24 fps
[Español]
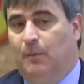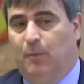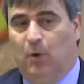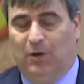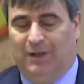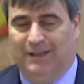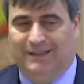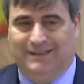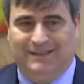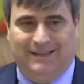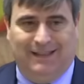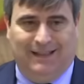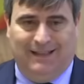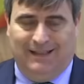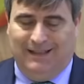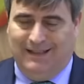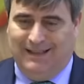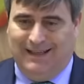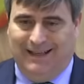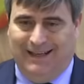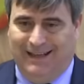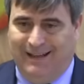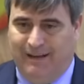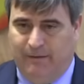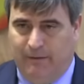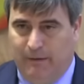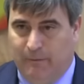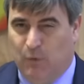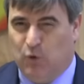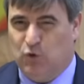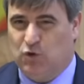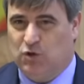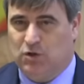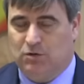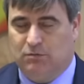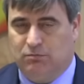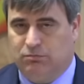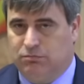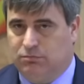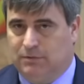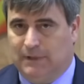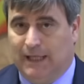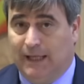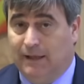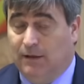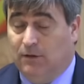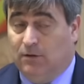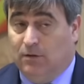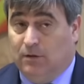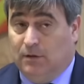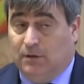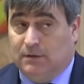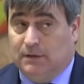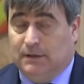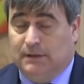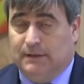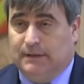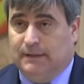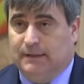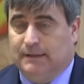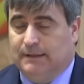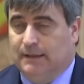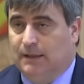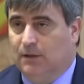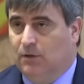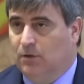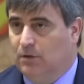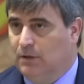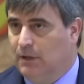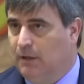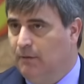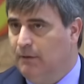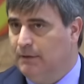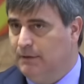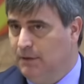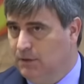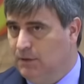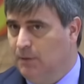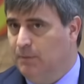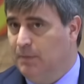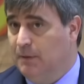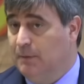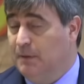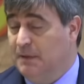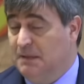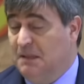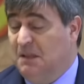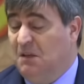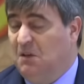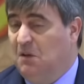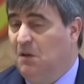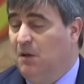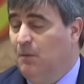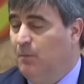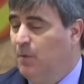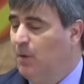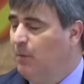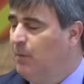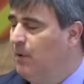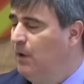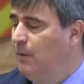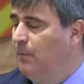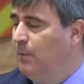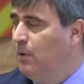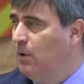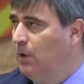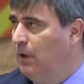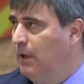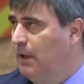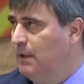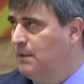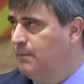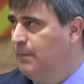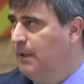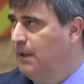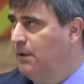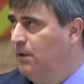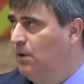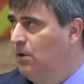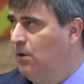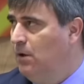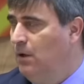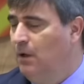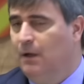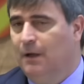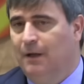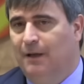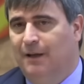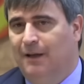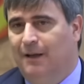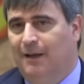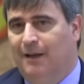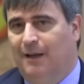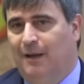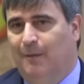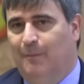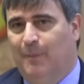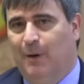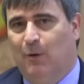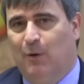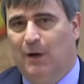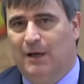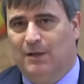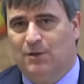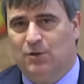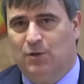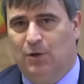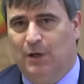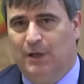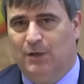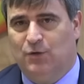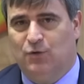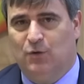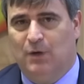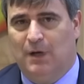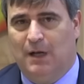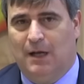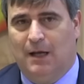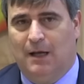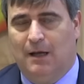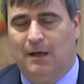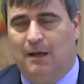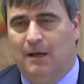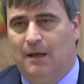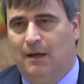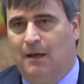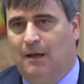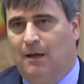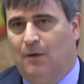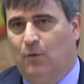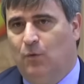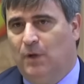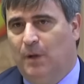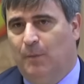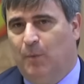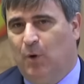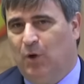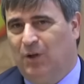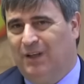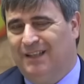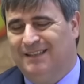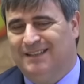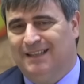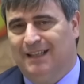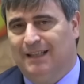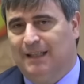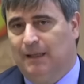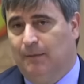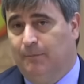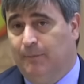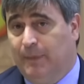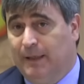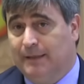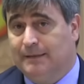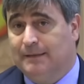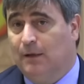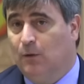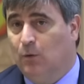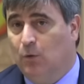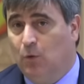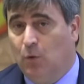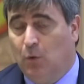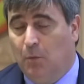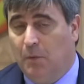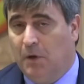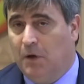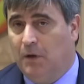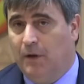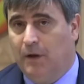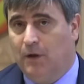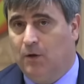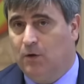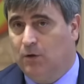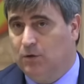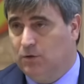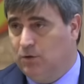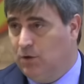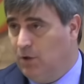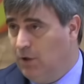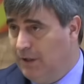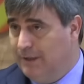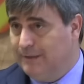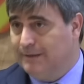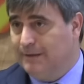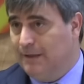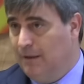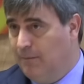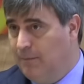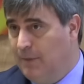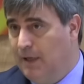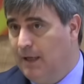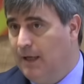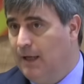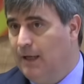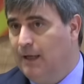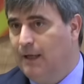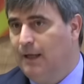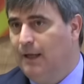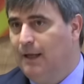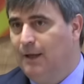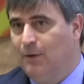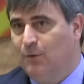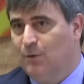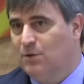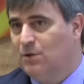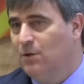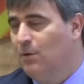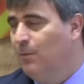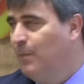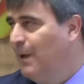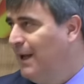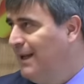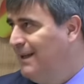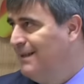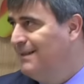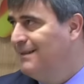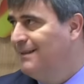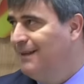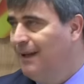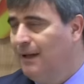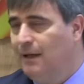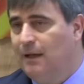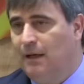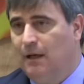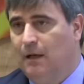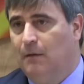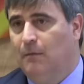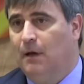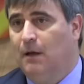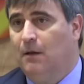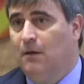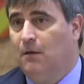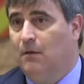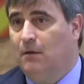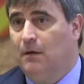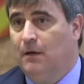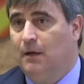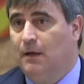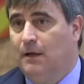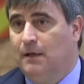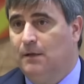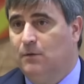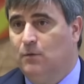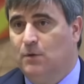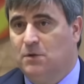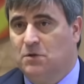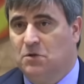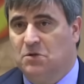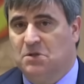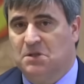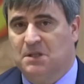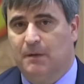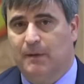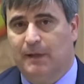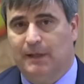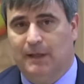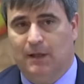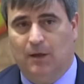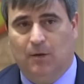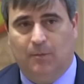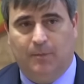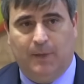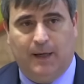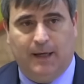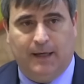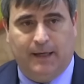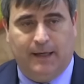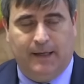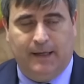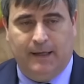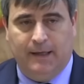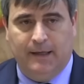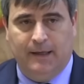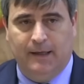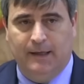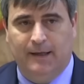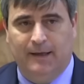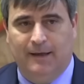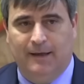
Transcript: deportista al que le debemos tanto, no sé si es incontable, sino es el prestigio del propio deporte español. Eh, Pau Gasol es un deportista que pasa un número de controles también aquí en nuestro país tan elevado, en nuestro sistema antidopaje,